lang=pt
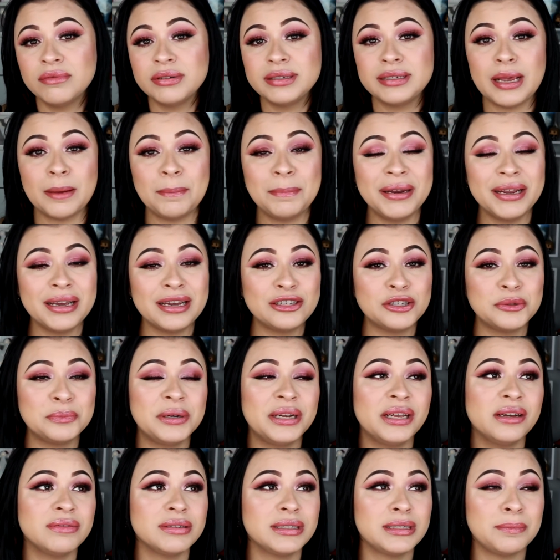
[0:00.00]
você aplica de
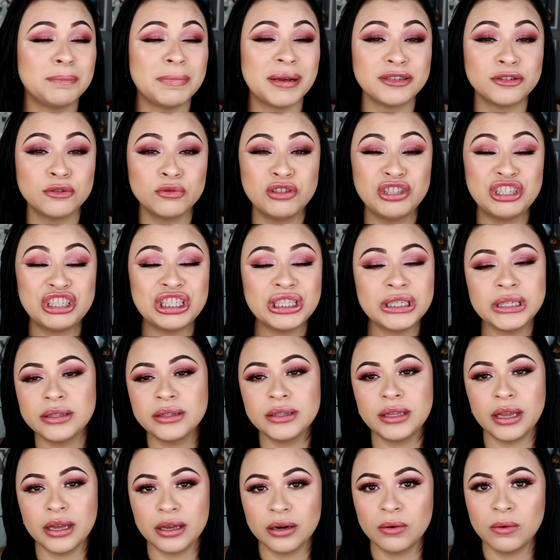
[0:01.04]
manhã, você passa o dia
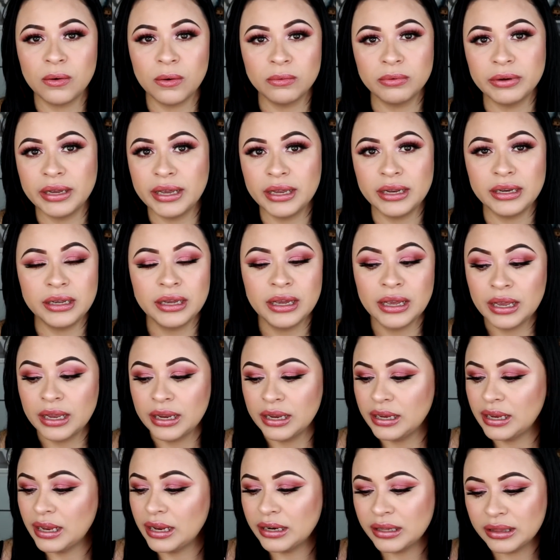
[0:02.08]
inteiro com ele
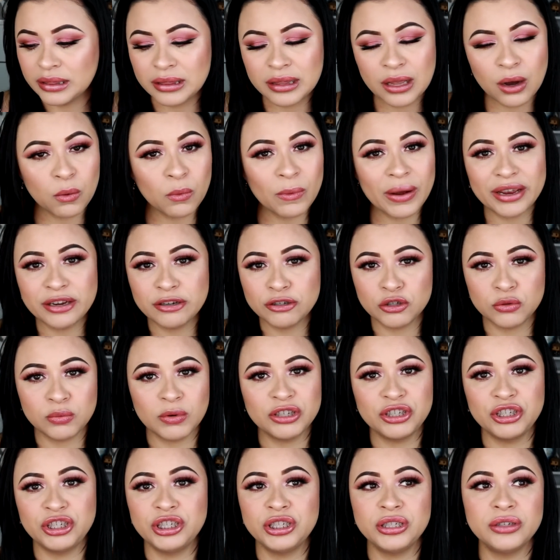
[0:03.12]
e ele não é
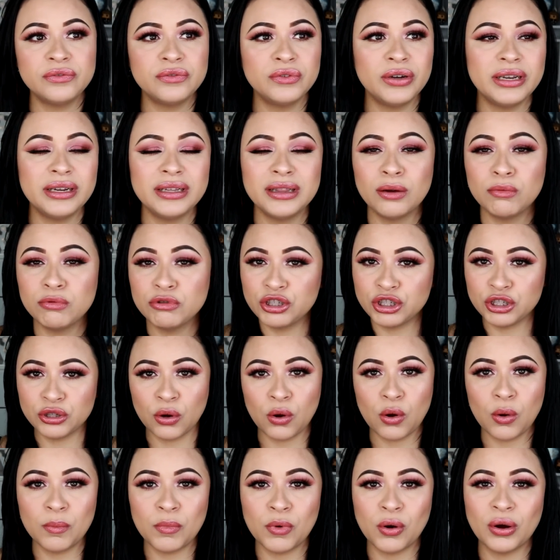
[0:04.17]
enjoativo, ele não te
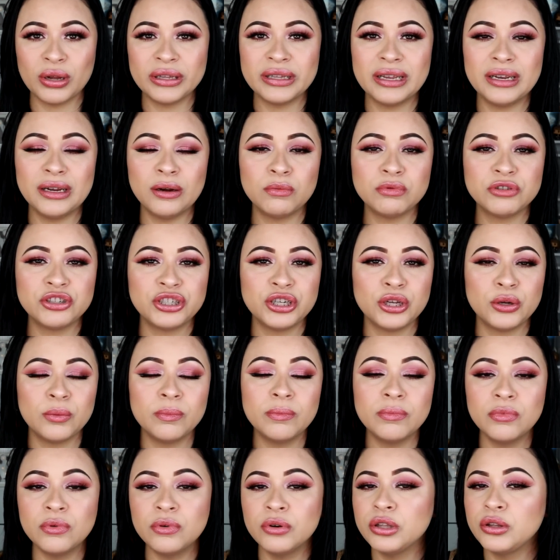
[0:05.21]
incomoda, ele é um cheiro
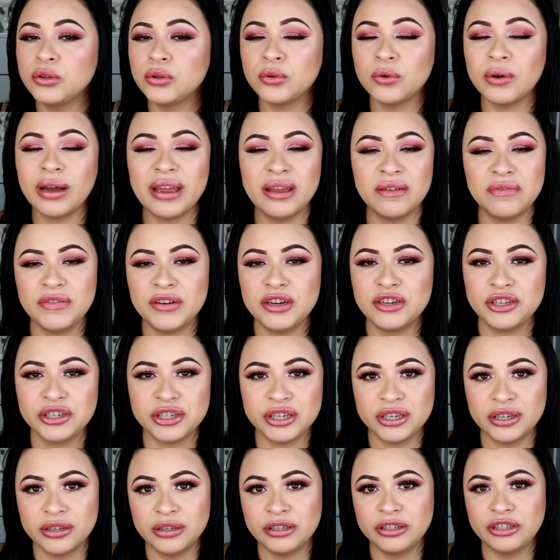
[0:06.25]
muito
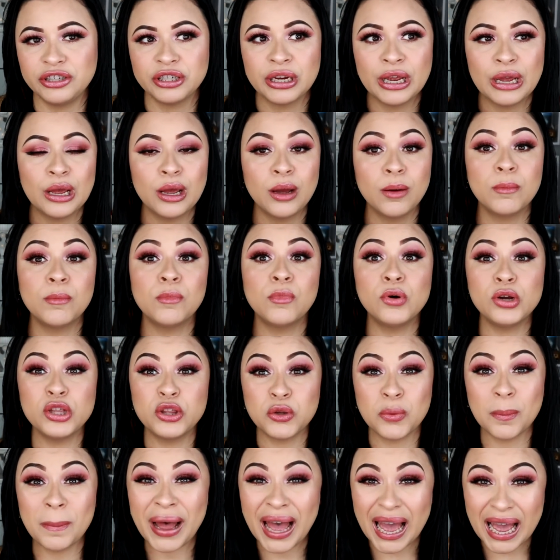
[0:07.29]
refrescante,
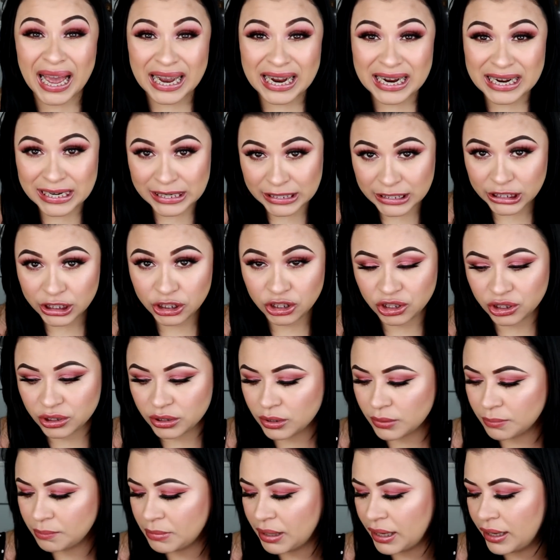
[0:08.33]
muito marcante
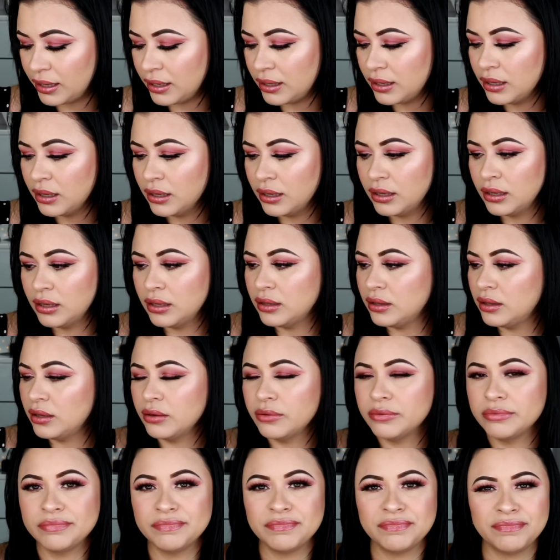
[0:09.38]
também.
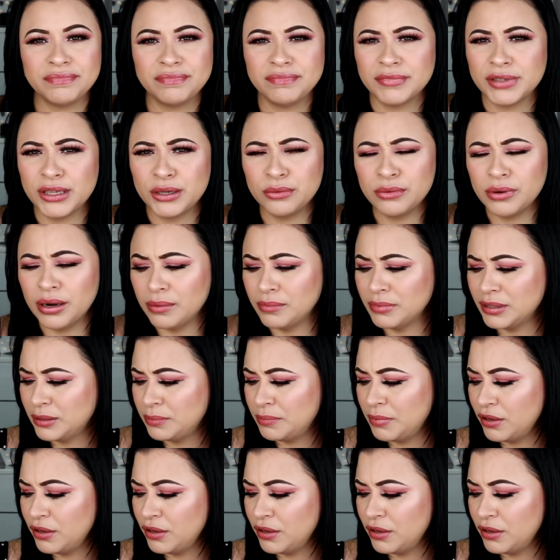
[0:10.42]
Então, eu amo esse